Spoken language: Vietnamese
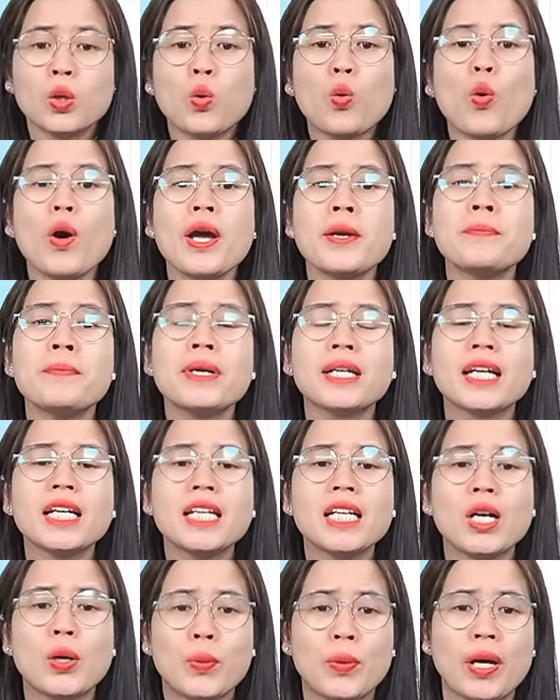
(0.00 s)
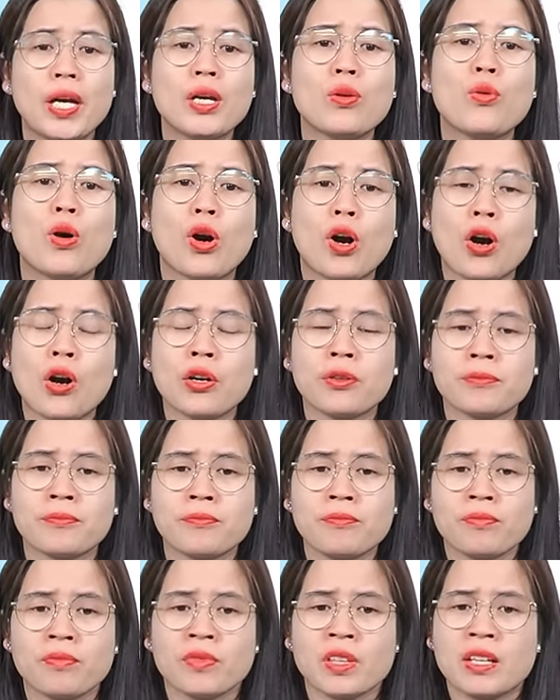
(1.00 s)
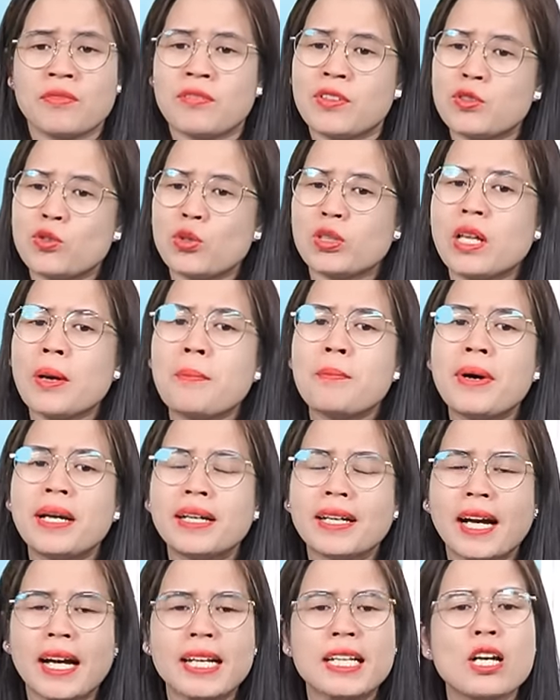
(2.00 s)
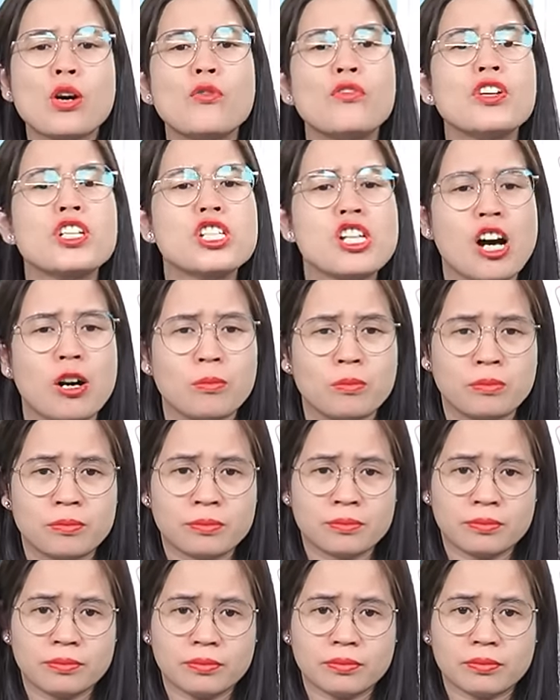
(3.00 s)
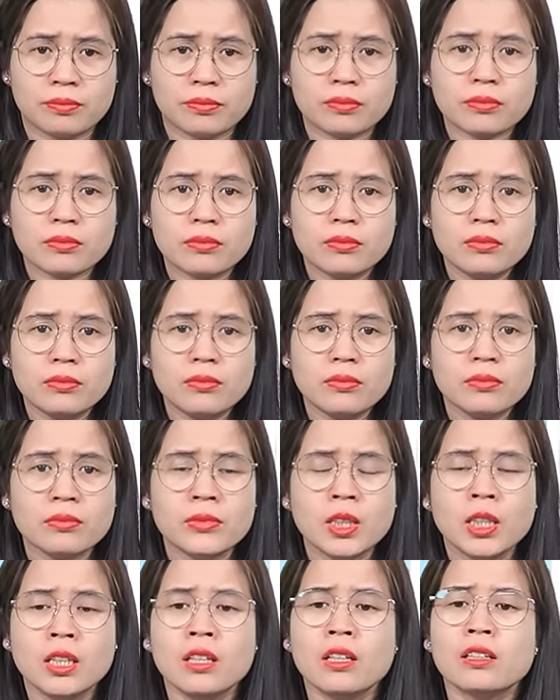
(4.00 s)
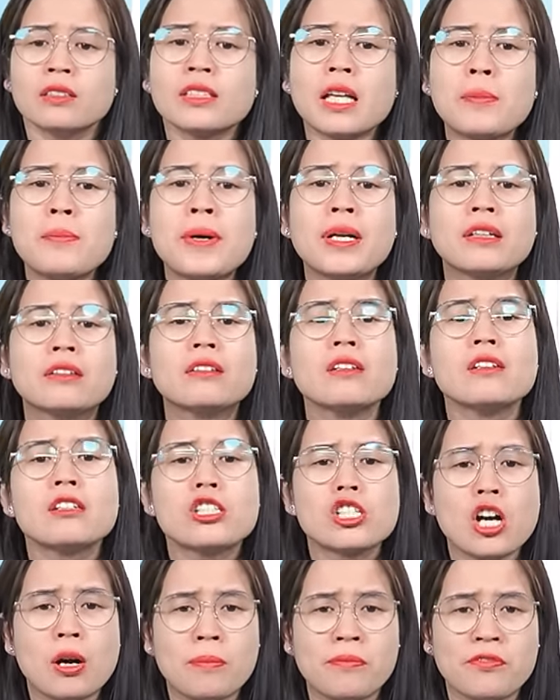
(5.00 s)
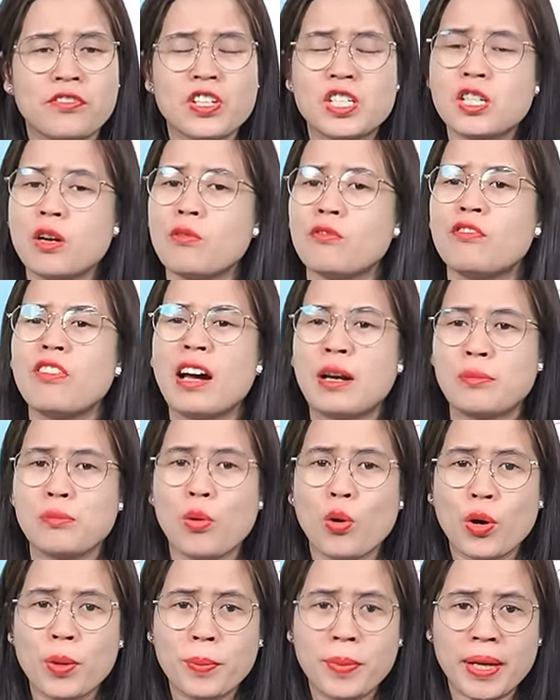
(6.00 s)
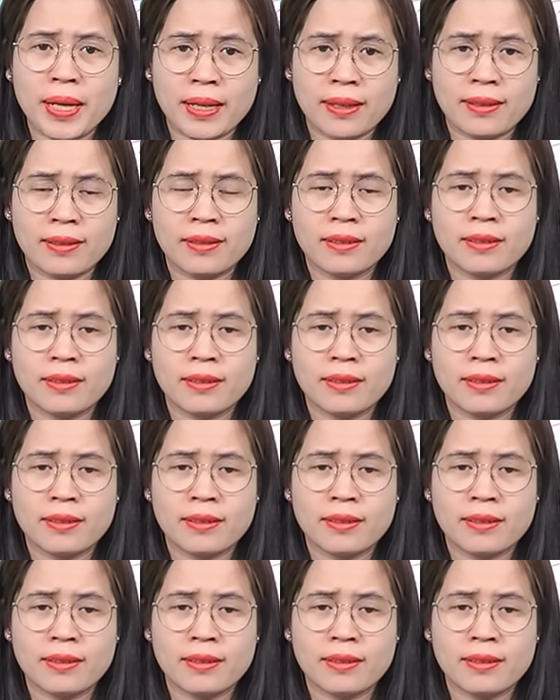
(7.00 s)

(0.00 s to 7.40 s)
quên mất cái điều đấy của con và rồi ta bận cãi nhau với chồng ta bận tức chồng vì chồng phản bội mình